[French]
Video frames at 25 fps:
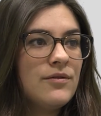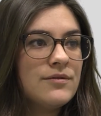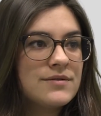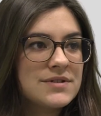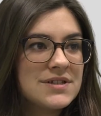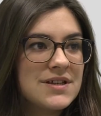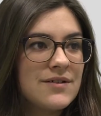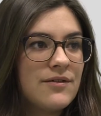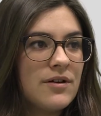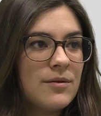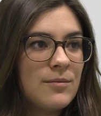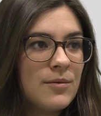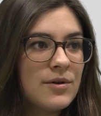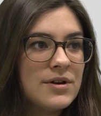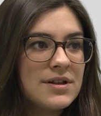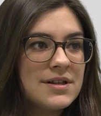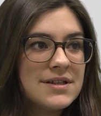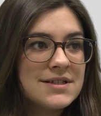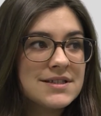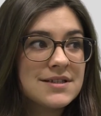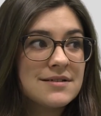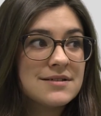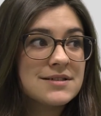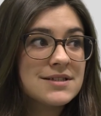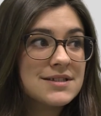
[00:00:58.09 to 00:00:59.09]
Donc c'est vraiment une
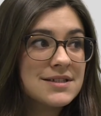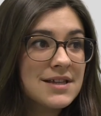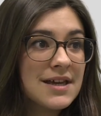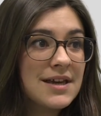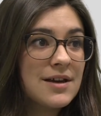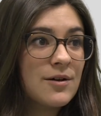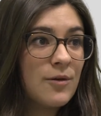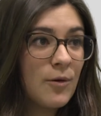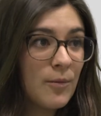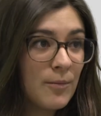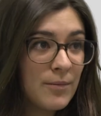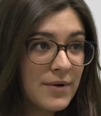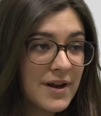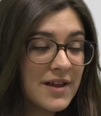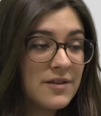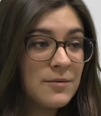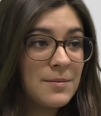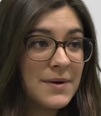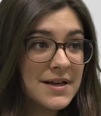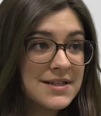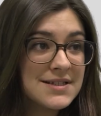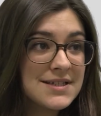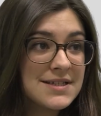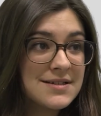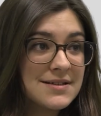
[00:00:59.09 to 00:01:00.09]
licence très complète
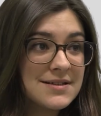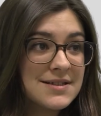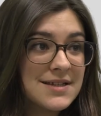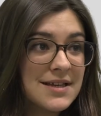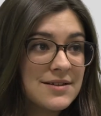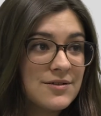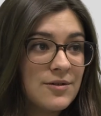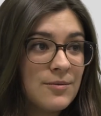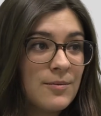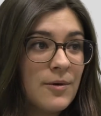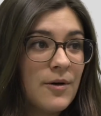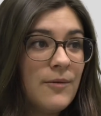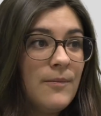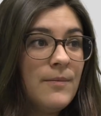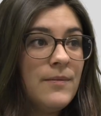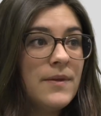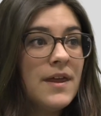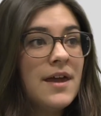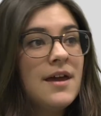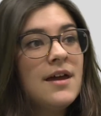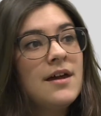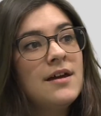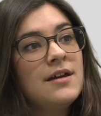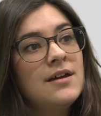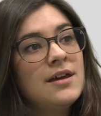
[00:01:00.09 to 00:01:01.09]
par ces enseignements.
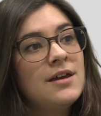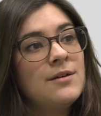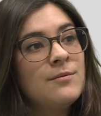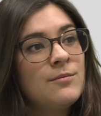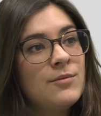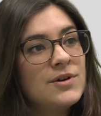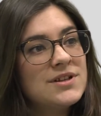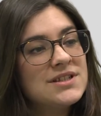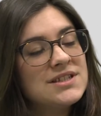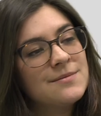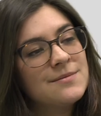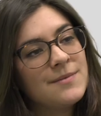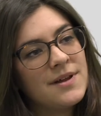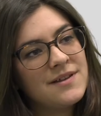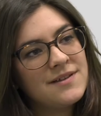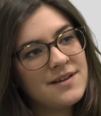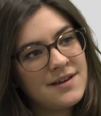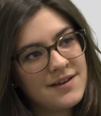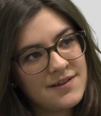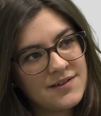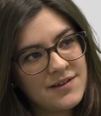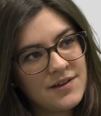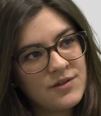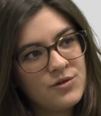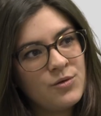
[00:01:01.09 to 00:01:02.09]
Et moi,
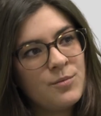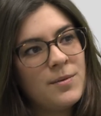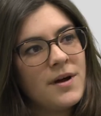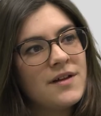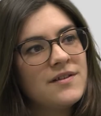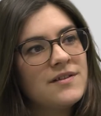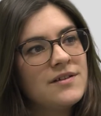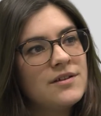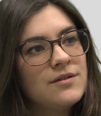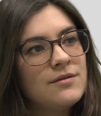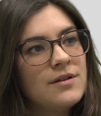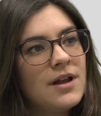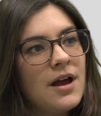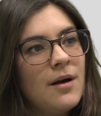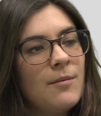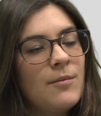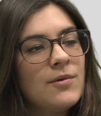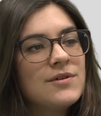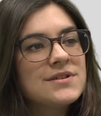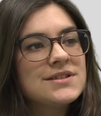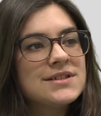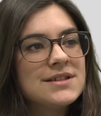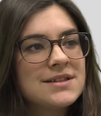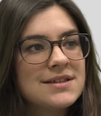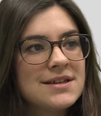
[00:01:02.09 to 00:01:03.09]
m'intéressait tout
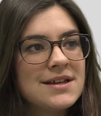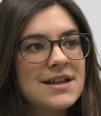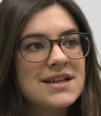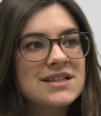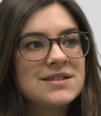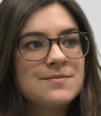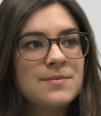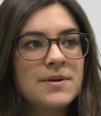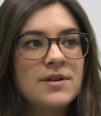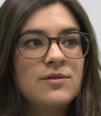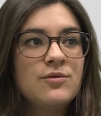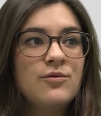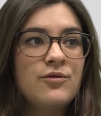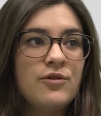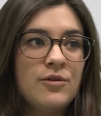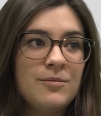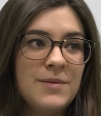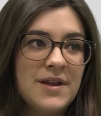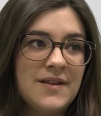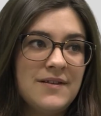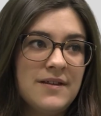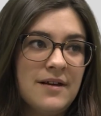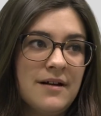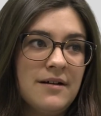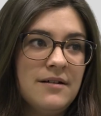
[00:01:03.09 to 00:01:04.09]
particulièrement, c'était l'aspect nouveaux
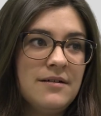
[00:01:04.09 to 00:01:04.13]
médias.